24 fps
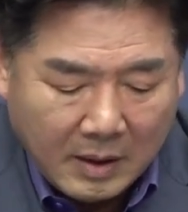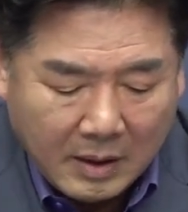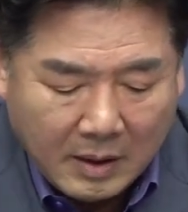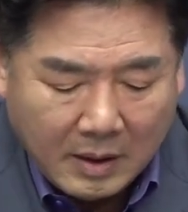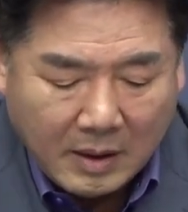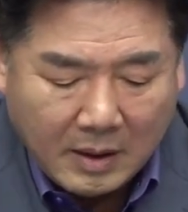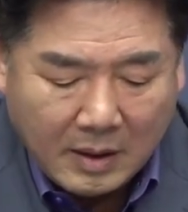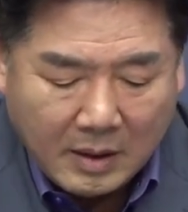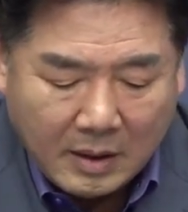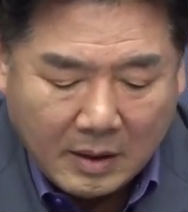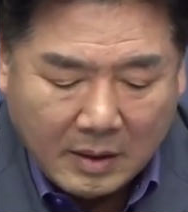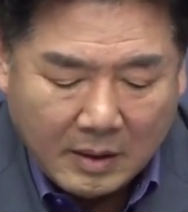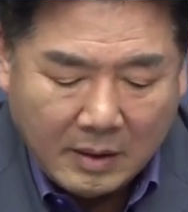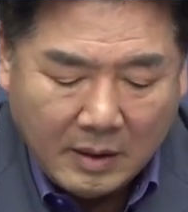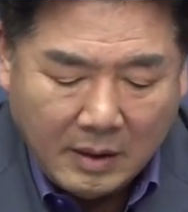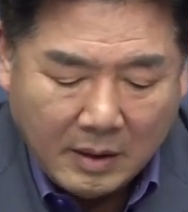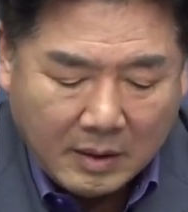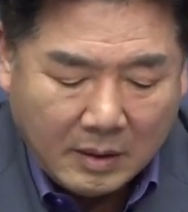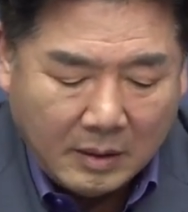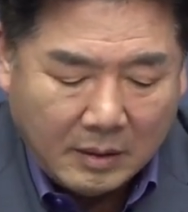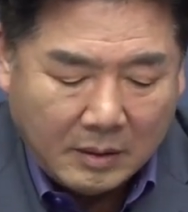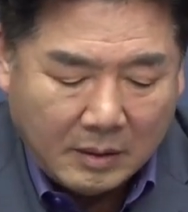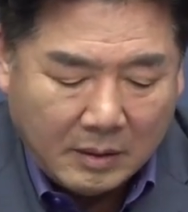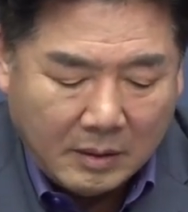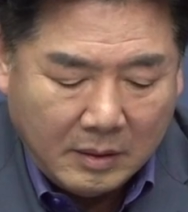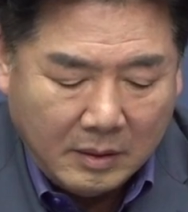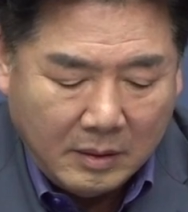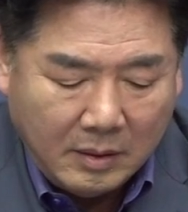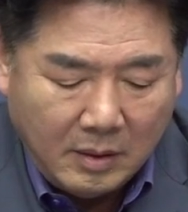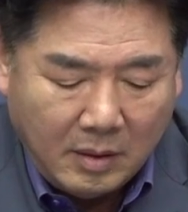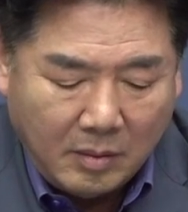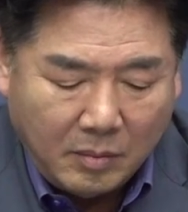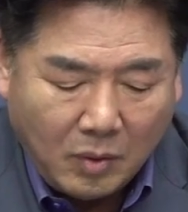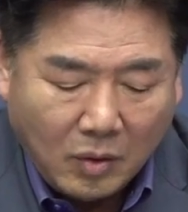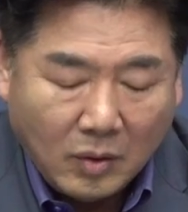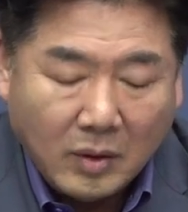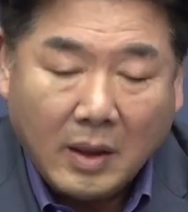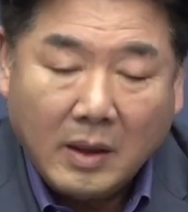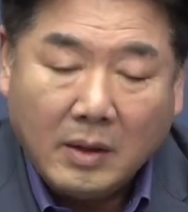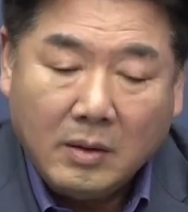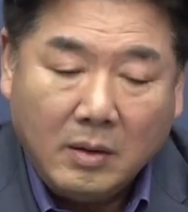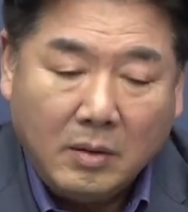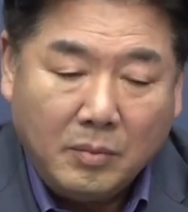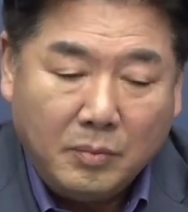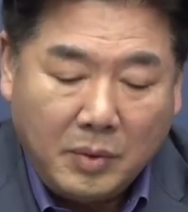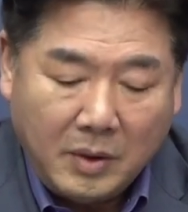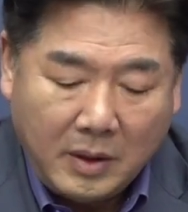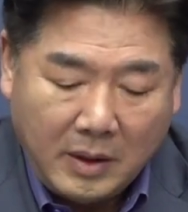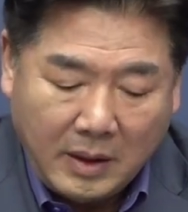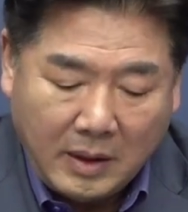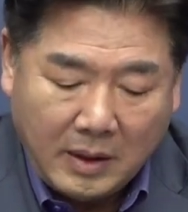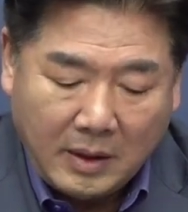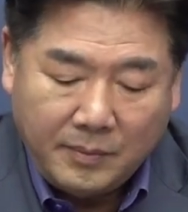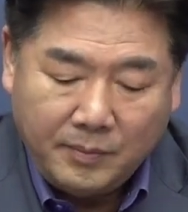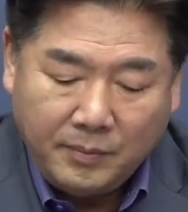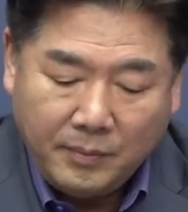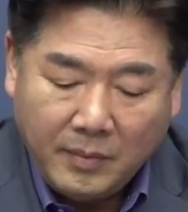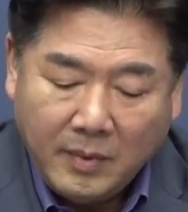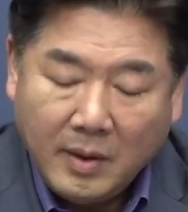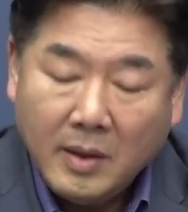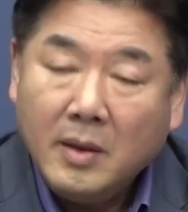아, 이끄는 이 몽당연필이